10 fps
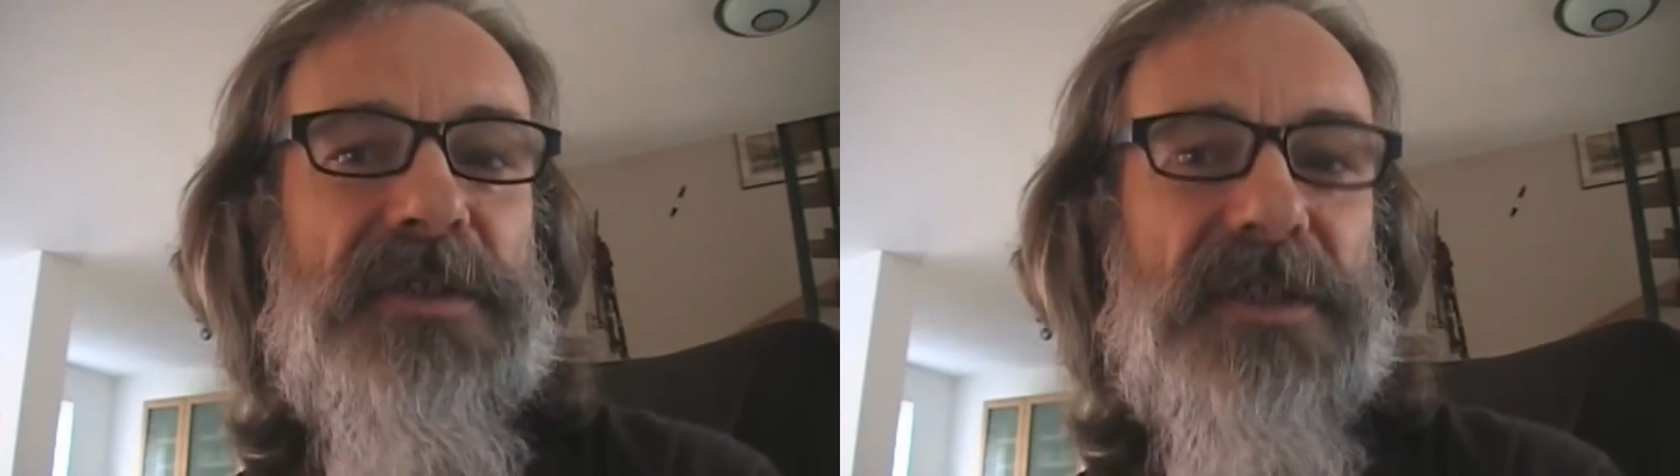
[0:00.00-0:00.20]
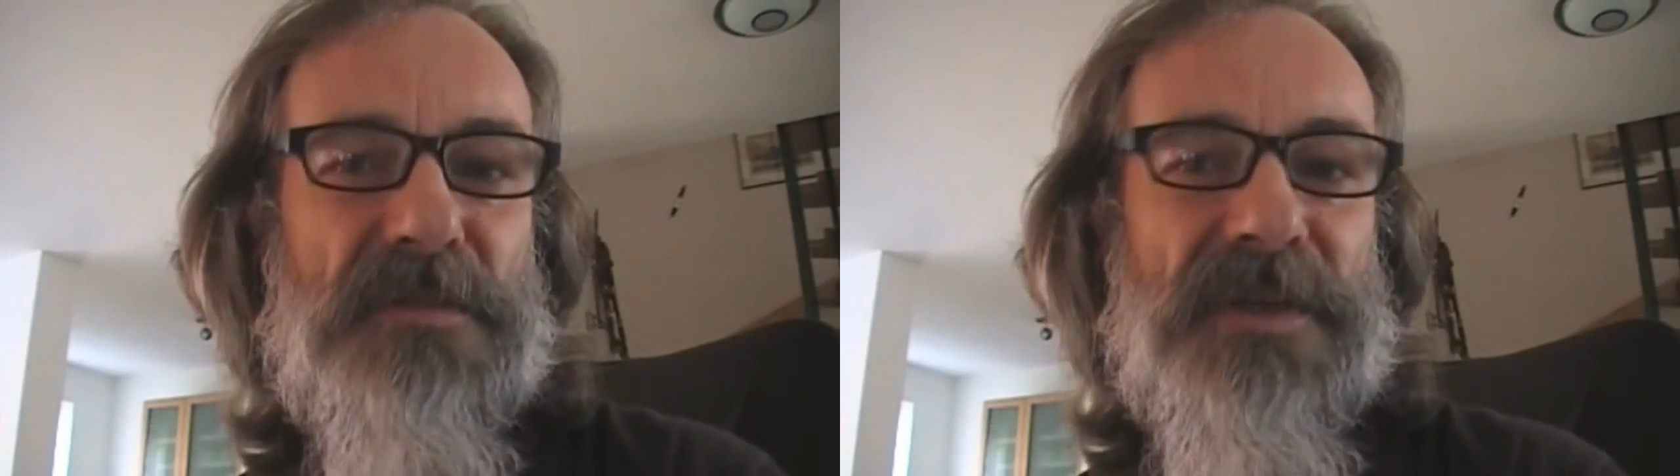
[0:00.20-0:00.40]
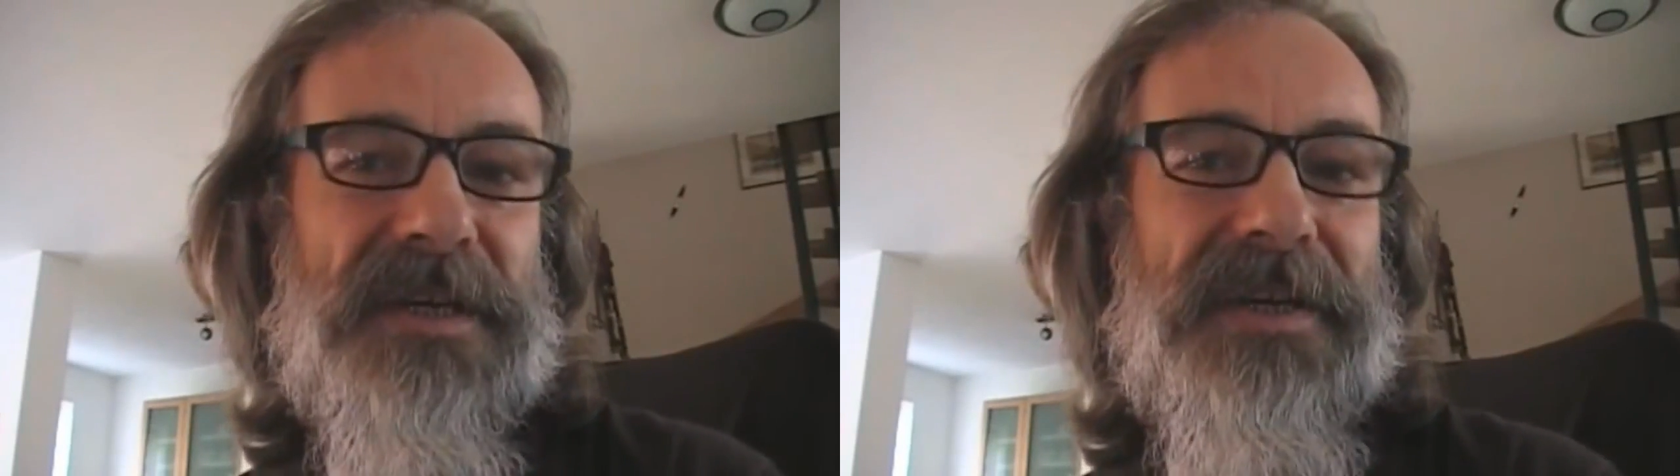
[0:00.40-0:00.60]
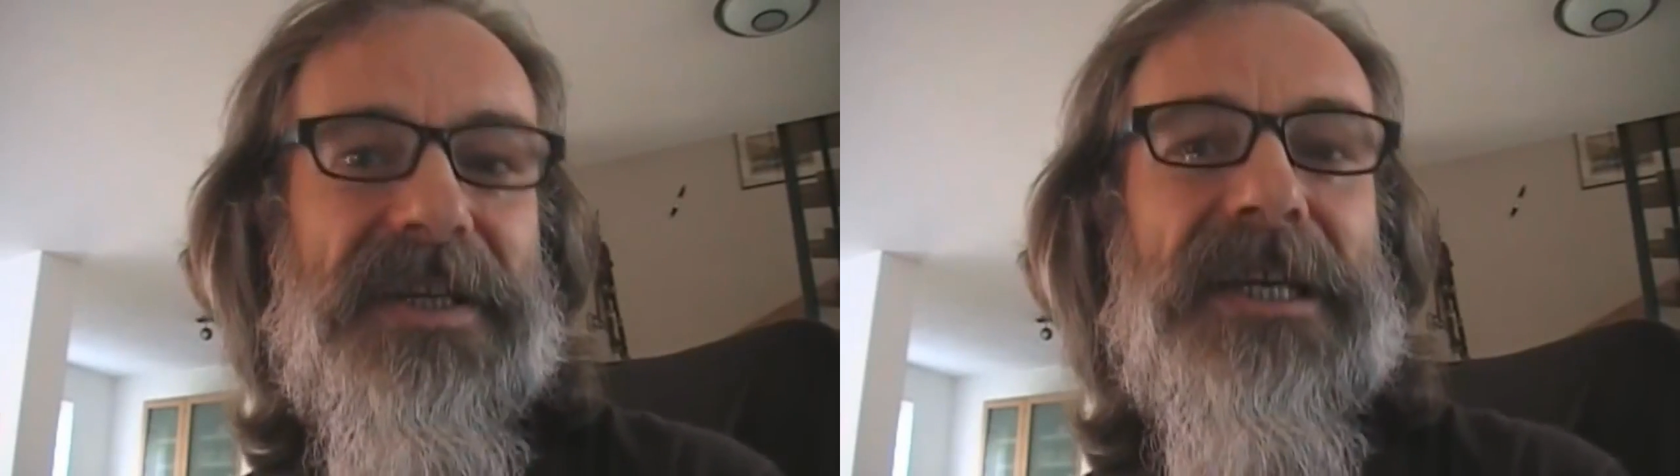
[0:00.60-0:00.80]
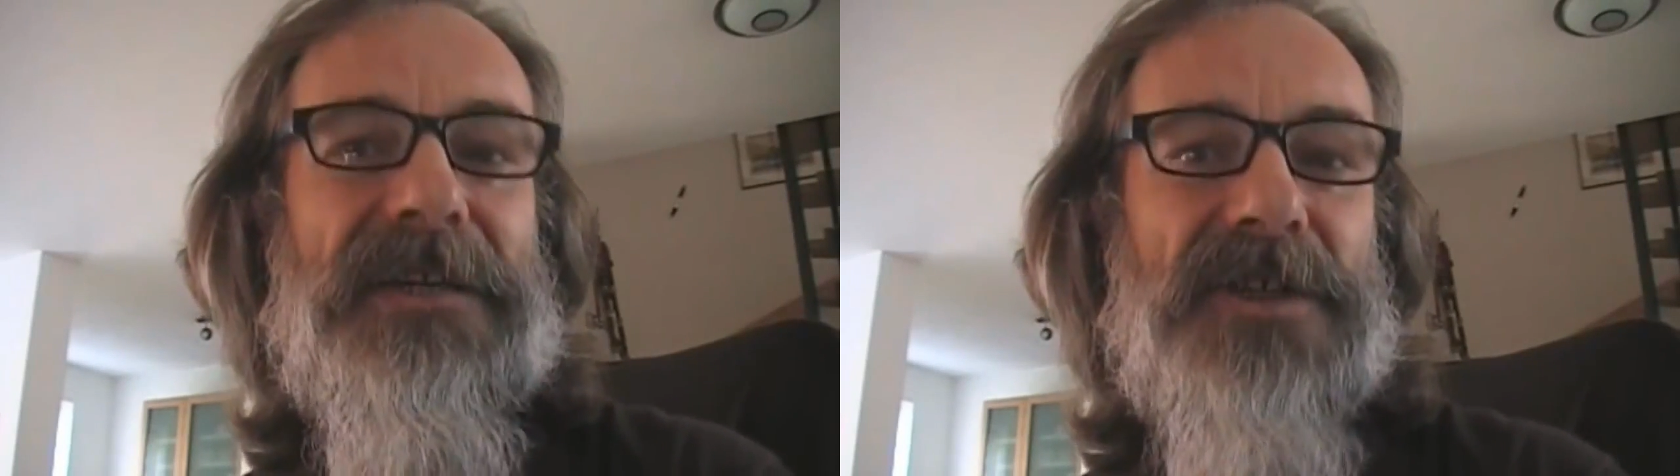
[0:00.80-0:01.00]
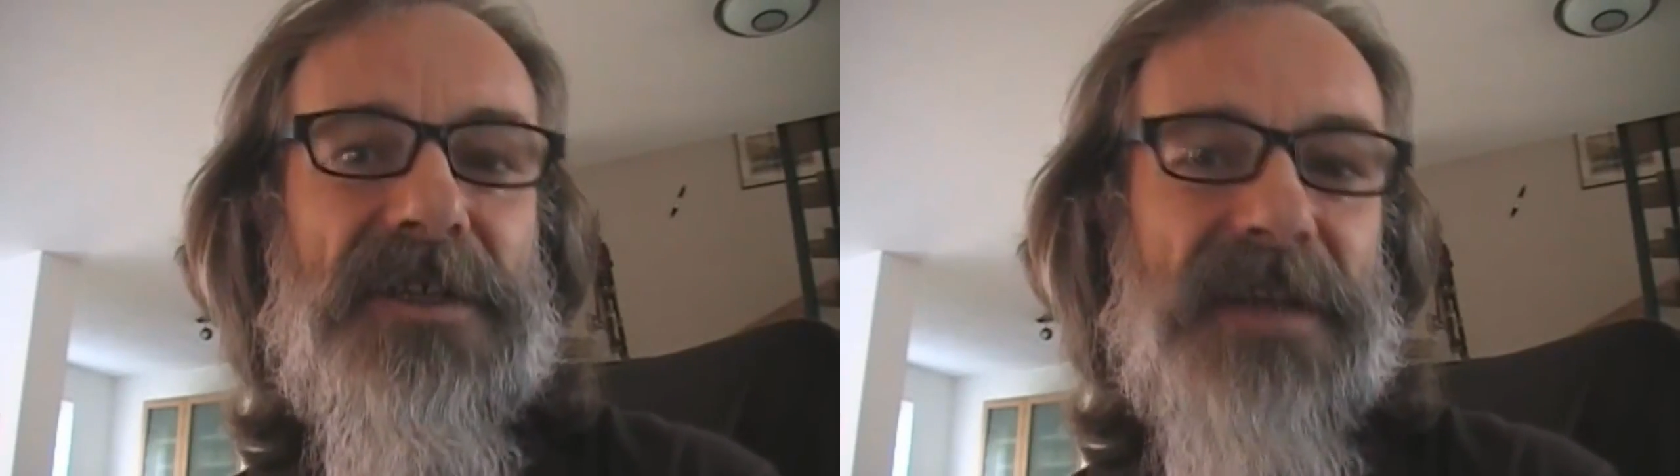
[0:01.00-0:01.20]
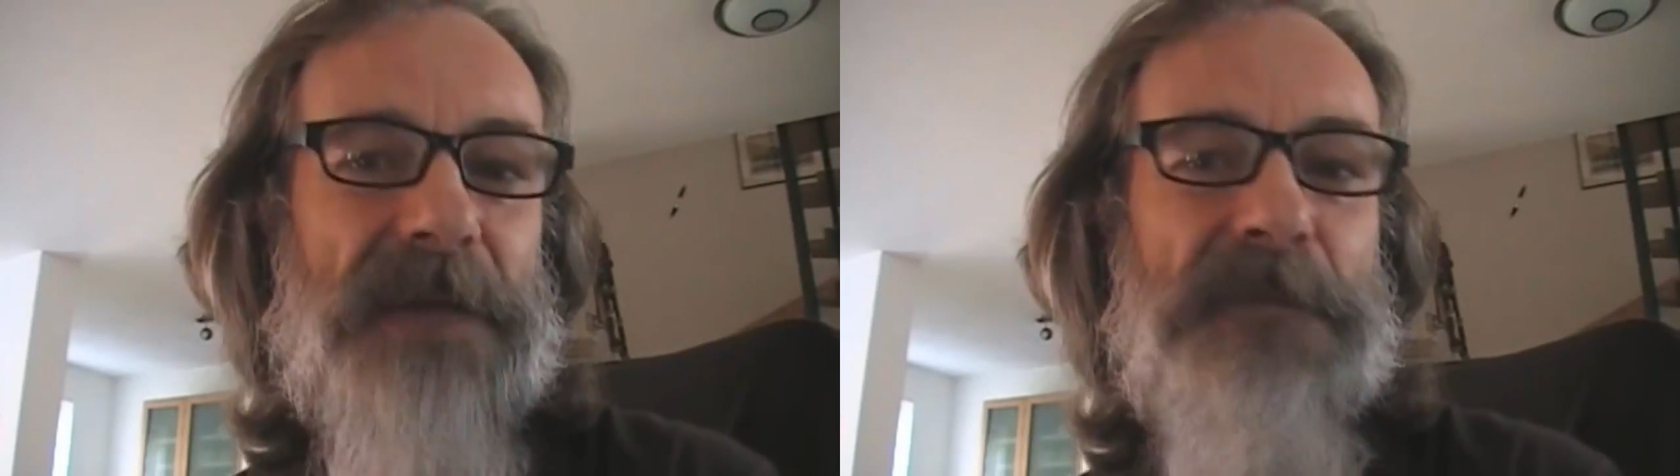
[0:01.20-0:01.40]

создали заповедник,